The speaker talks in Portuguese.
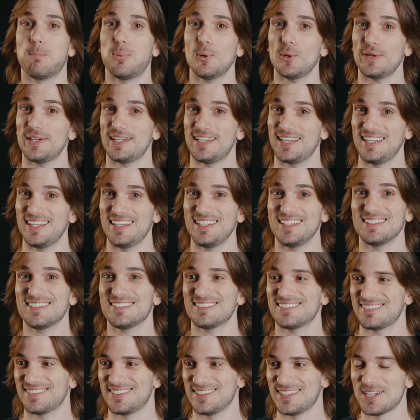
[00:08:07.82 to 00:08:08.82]

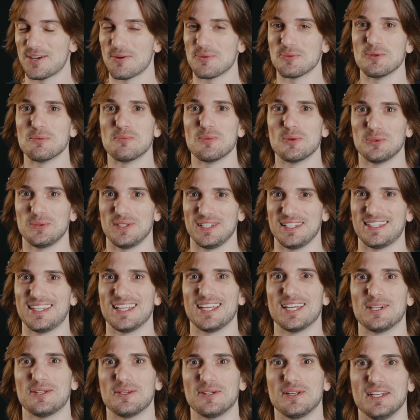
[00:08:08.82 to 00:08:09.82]
Porém, não no mundo
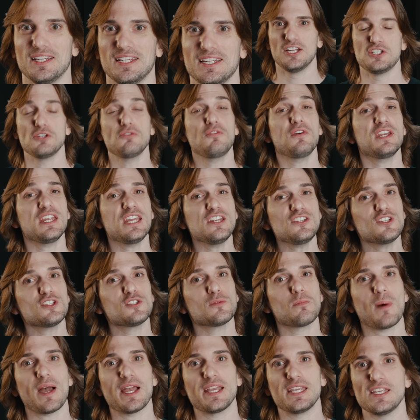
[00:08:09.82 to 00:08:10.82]
inteiro. Diferentes
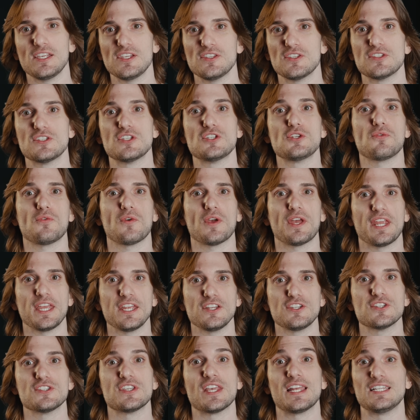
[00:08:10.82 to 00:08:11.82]
países e
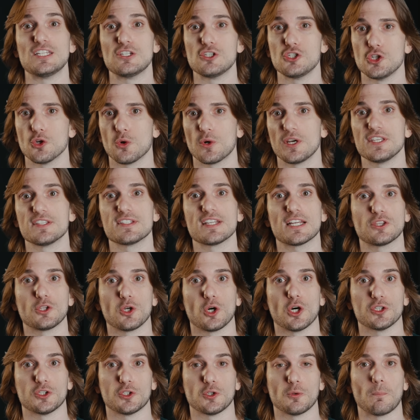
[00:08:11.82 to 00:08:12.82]
diferentes religiões
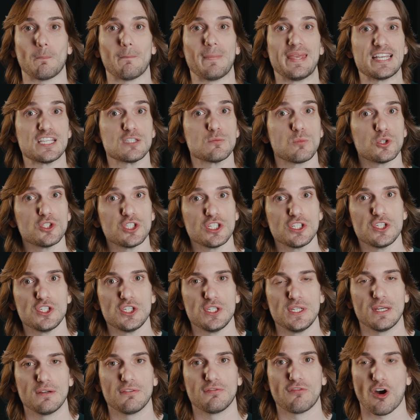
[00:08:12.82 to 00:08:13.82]
adotam, mesmo hoje em
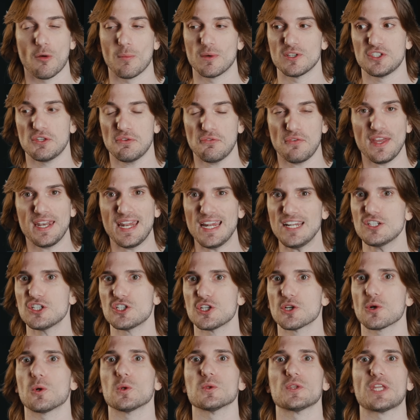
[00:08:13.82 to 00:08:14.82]
dia, formas diferentes
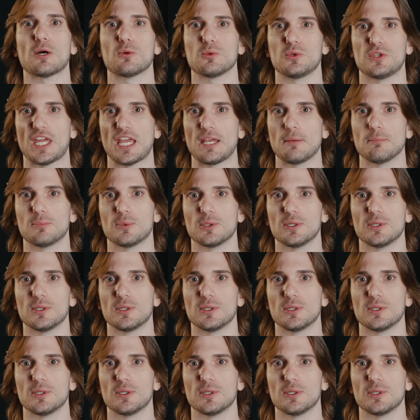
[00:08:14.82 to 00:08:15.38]
de contar o tempo.